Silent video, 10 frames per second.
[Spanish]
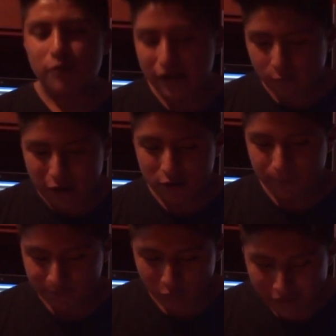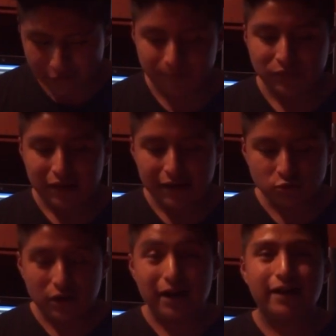Pero bueno, bueno,
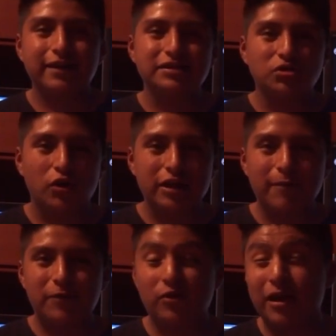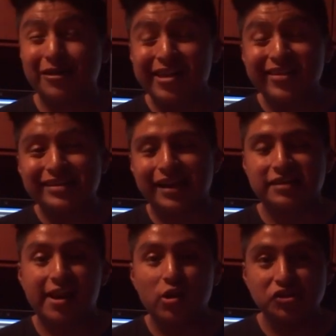es una larga historia, pero la verdad desde
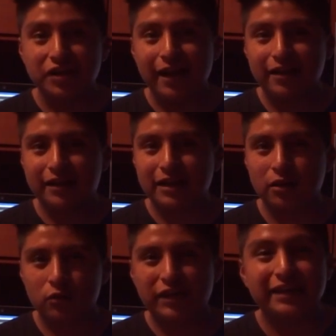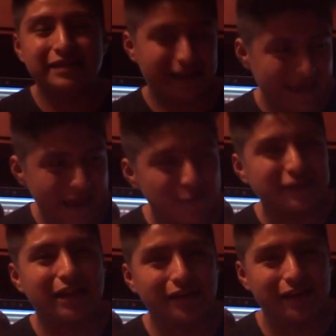que salió Silent Hill, desde que iba
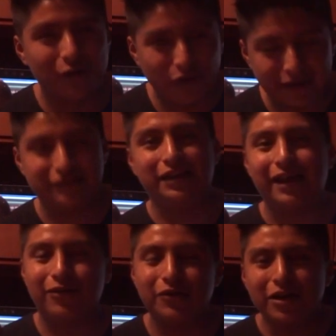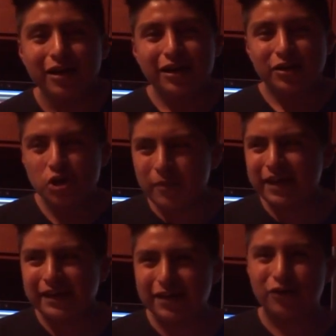a salir y lo cancelaron, yo me
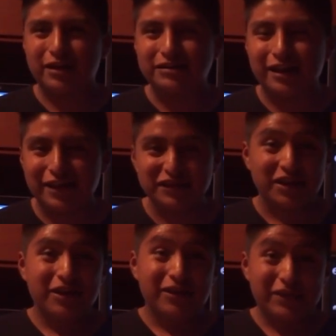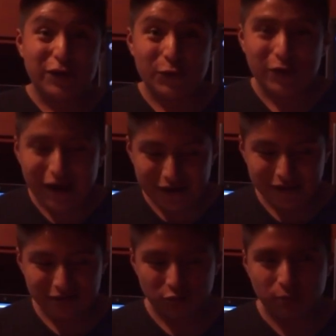quedé con las ganas de
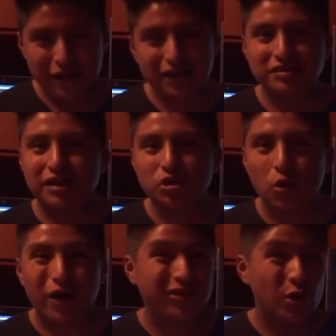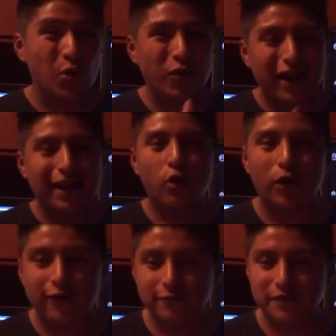jugar PlayStation 4. Nunca la he
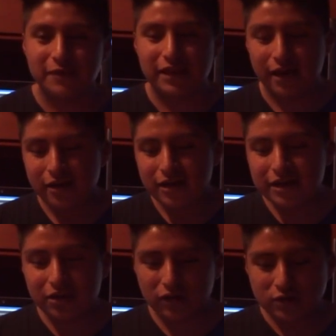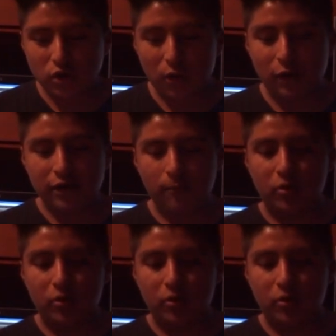jugado en mi vida y creo que es una buena